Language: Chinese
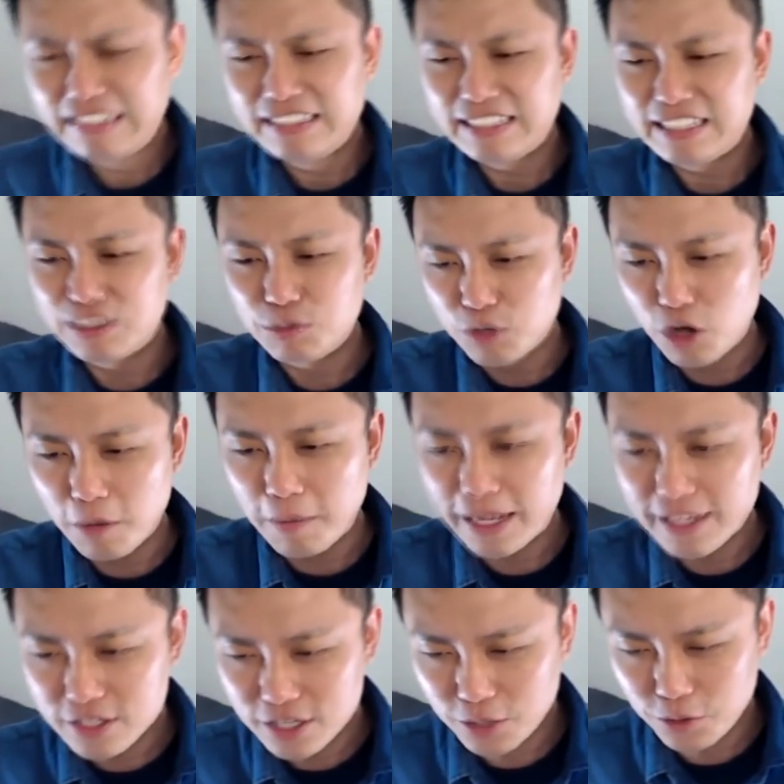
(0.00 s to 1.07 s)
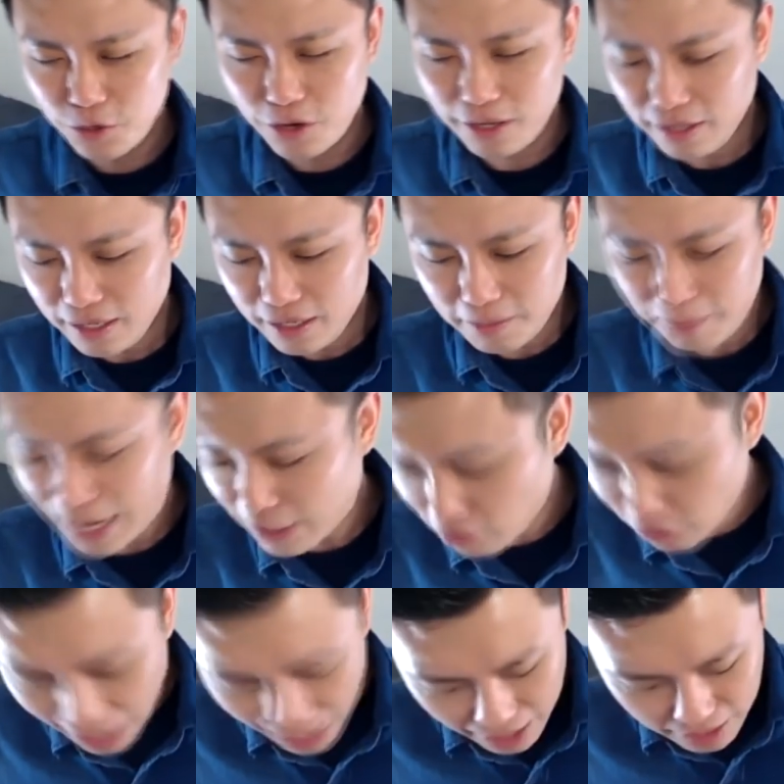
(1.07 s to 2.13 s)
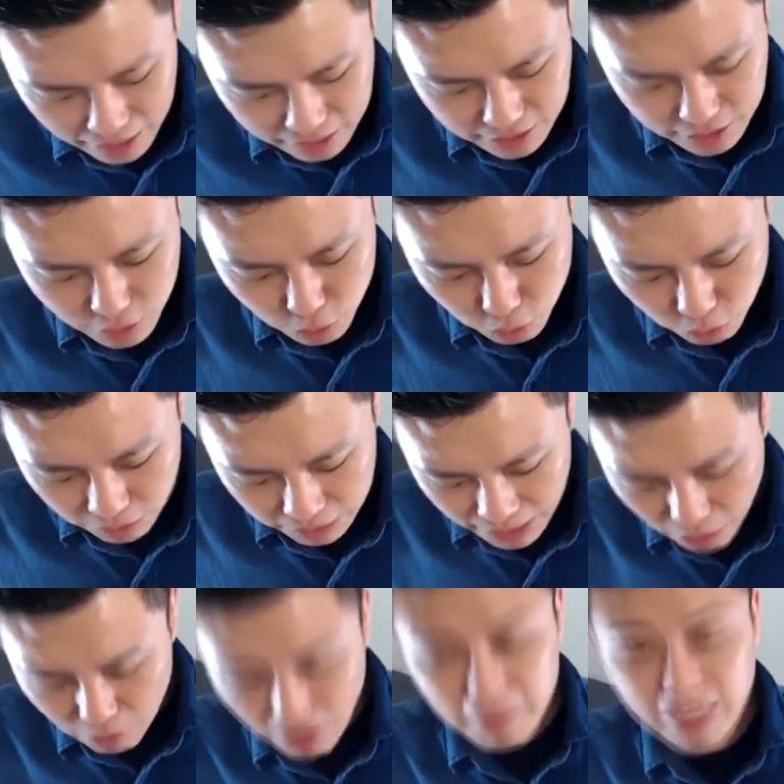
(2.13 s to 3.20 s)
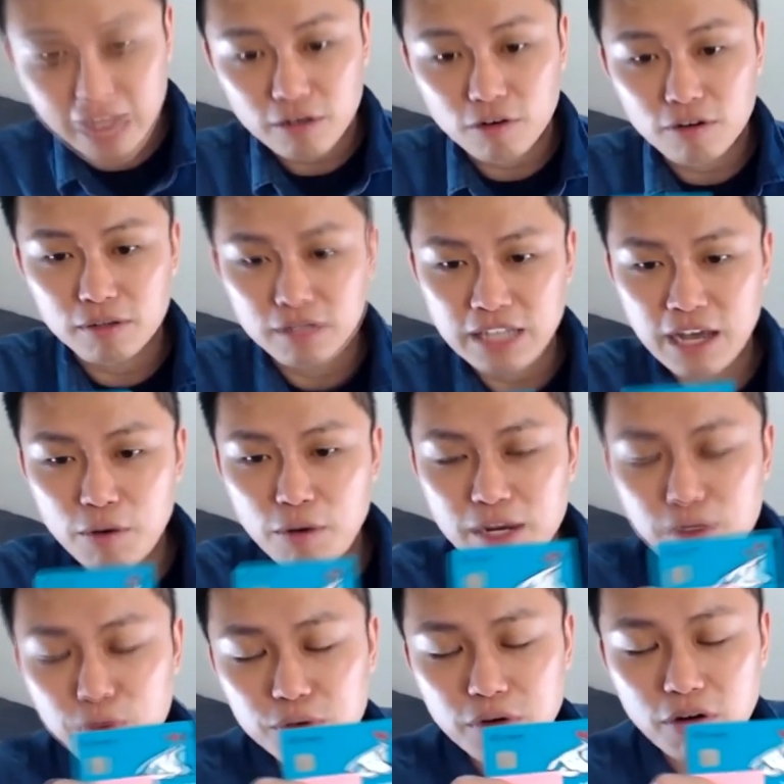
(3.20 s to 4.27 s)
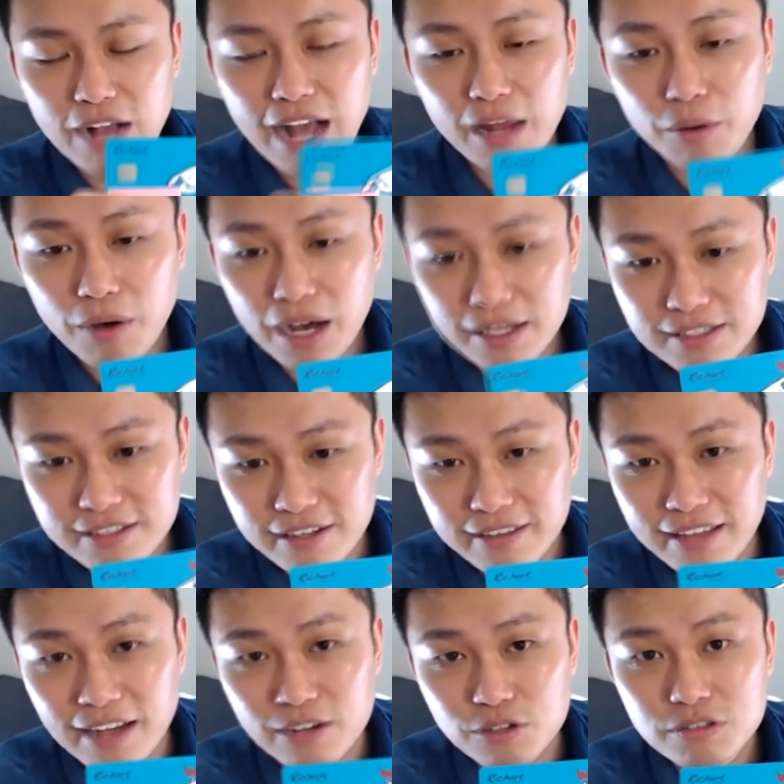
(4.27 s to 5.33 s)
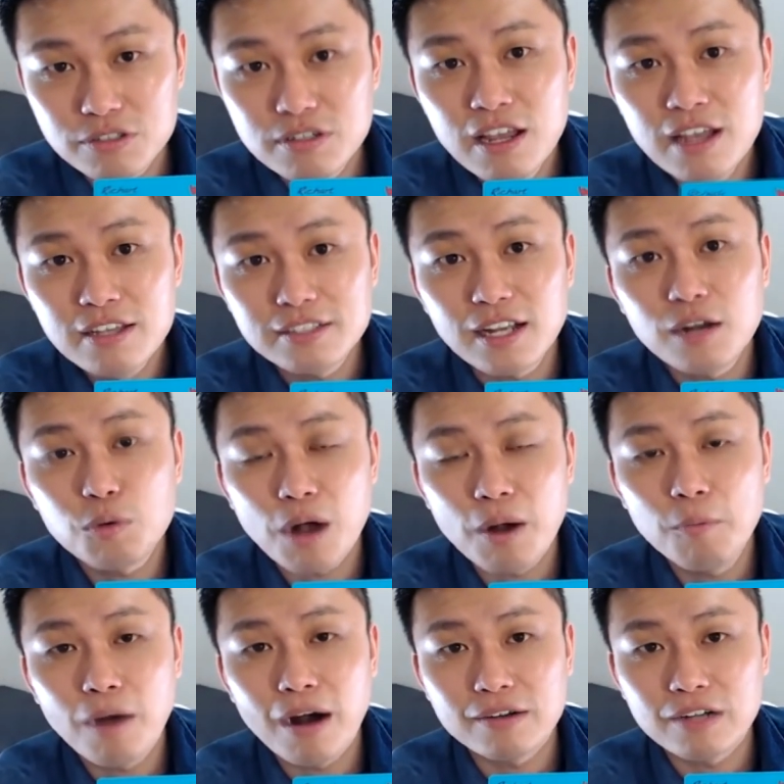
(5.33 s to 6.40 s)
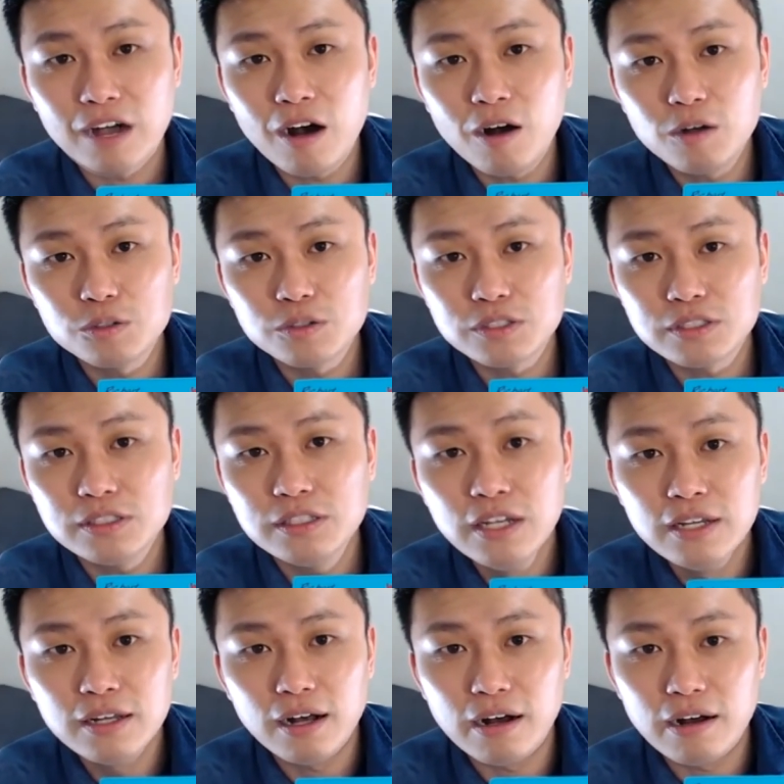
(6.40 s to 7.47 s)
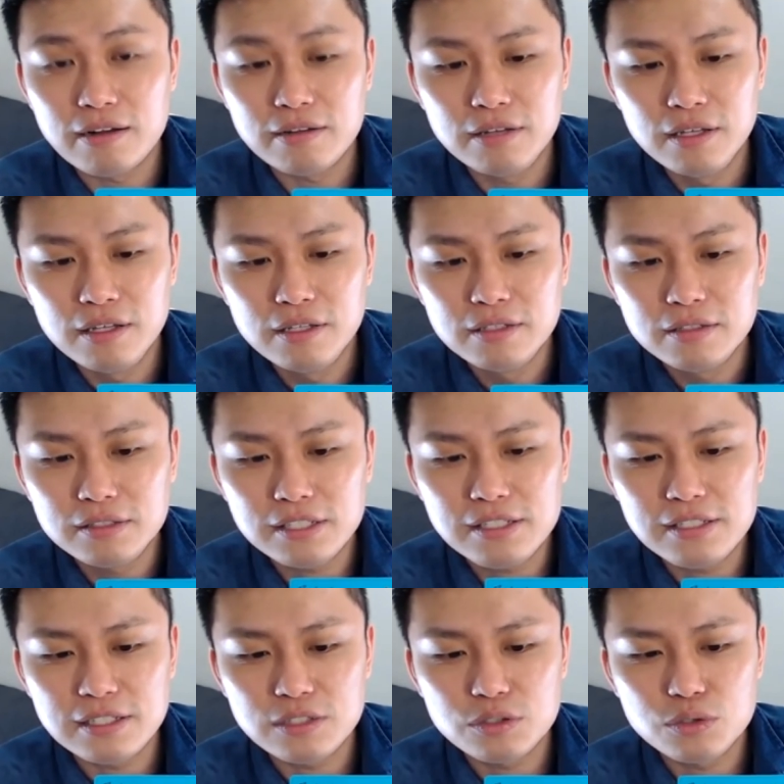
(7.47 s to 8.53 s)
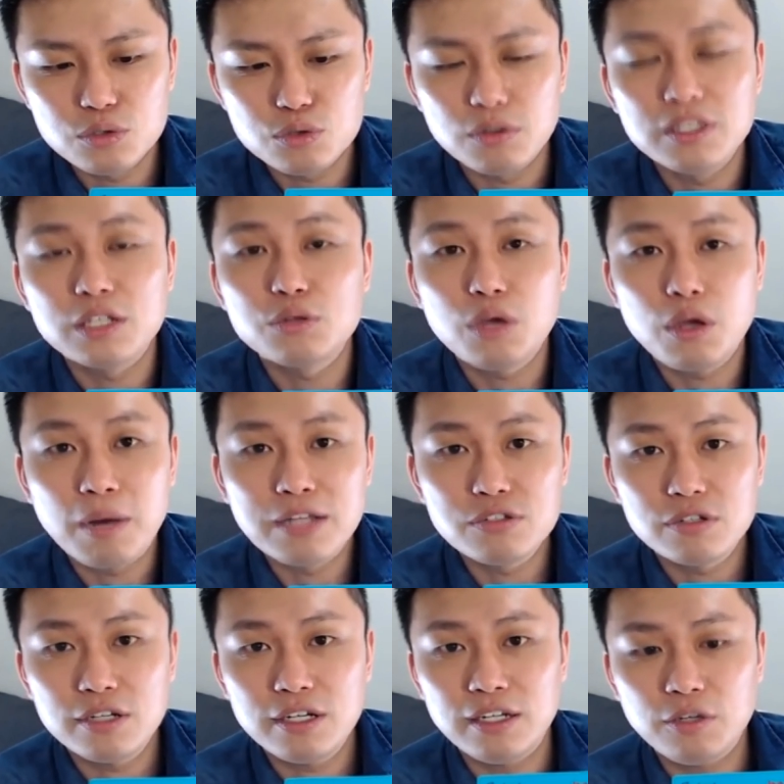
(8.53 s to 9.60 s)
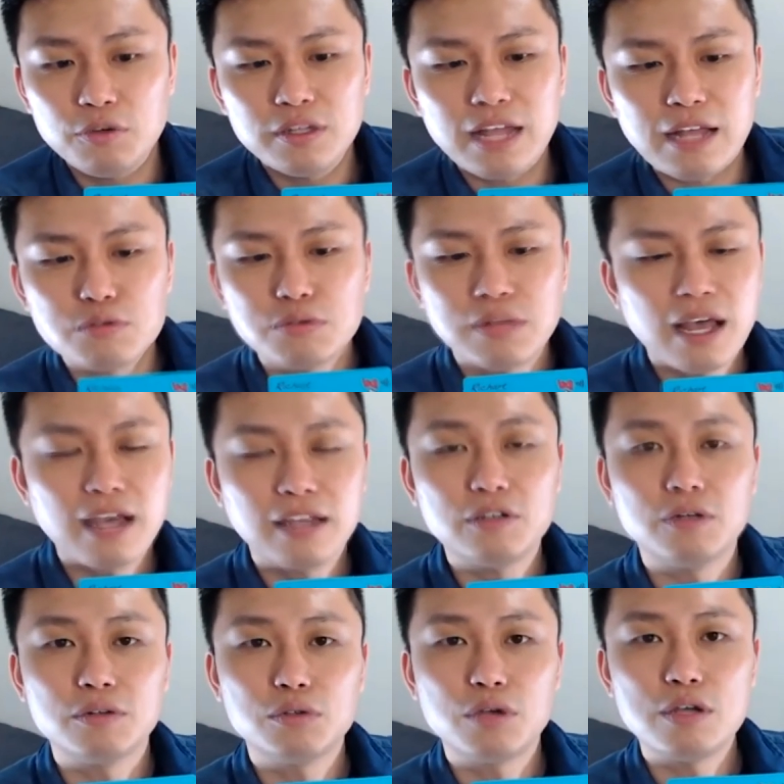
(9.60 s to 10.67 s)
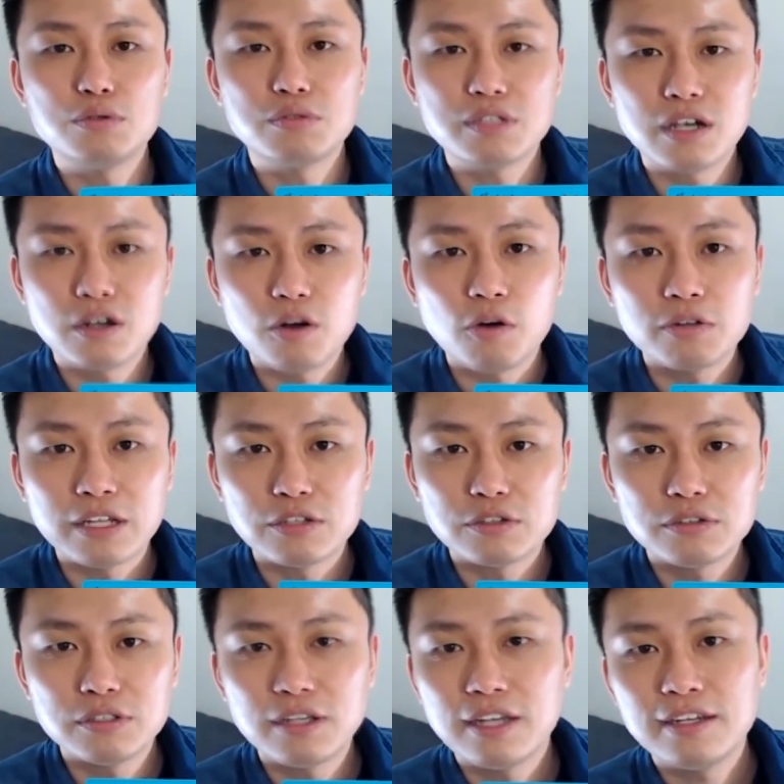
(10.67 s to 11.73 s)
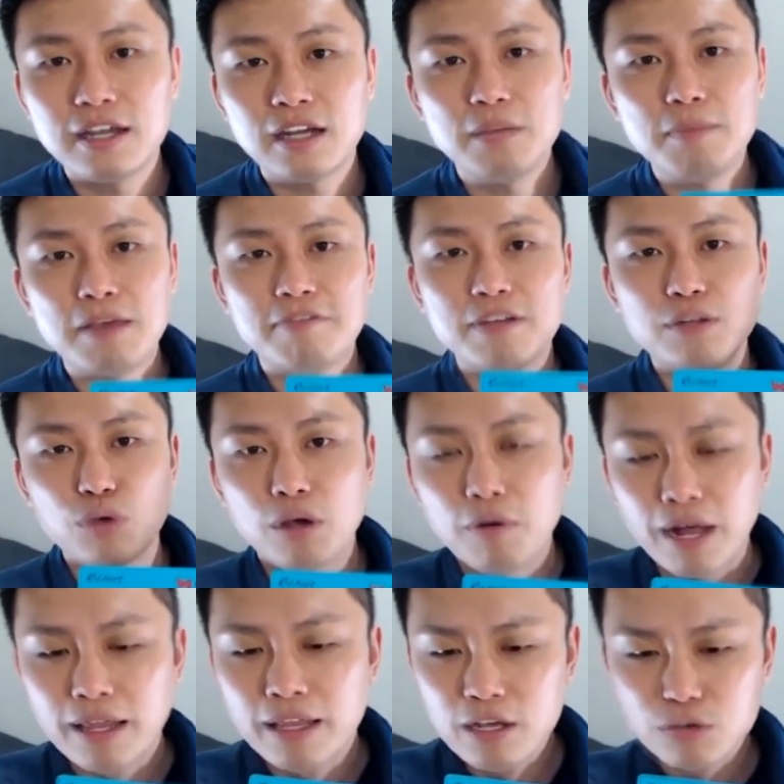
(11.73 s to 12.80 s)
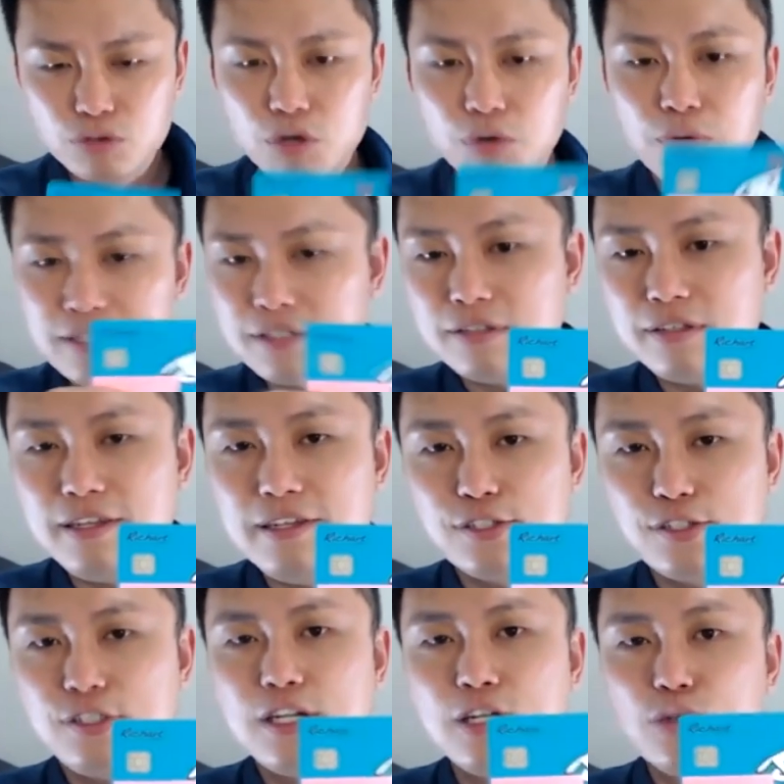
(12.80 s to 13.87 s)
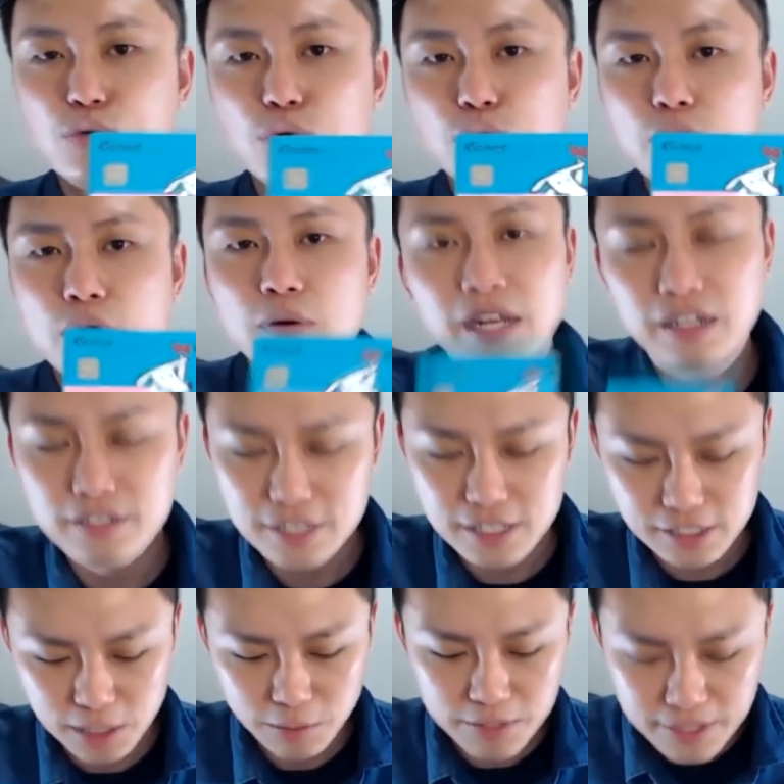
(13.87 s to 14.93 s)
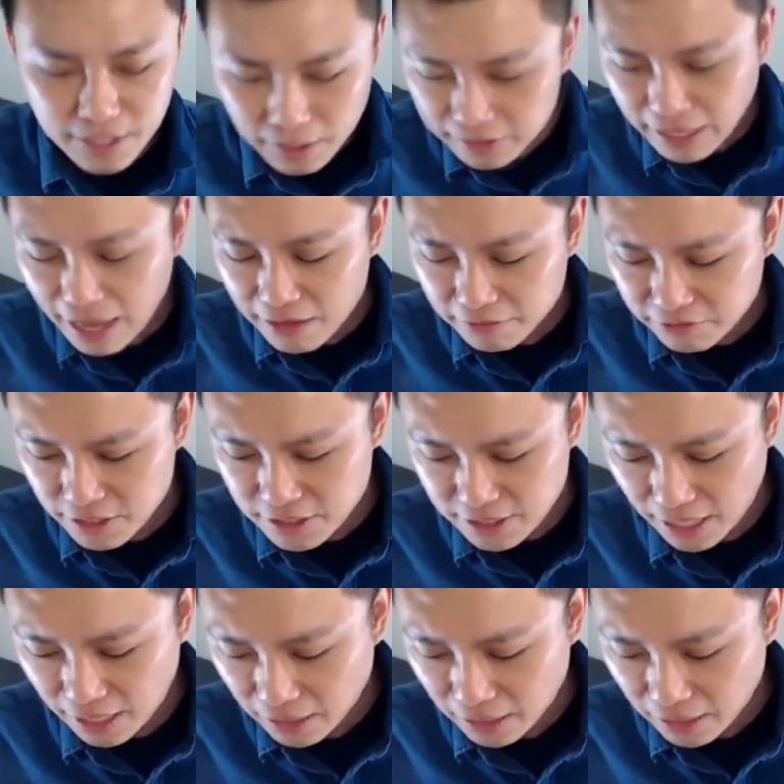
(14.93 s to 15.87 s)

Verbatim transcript: 也是我们幼儿班的成员。白狗卡其实如果你要换黑狗，你要换绿狗卡的话很简单，你就是上官网，然后就是呃进行就是所谓的兑换就可以。因为当初它有推出这个功能，就是可以让你免费兑换，所以我也是第一时间就做兑换，而且写文章跟大家分享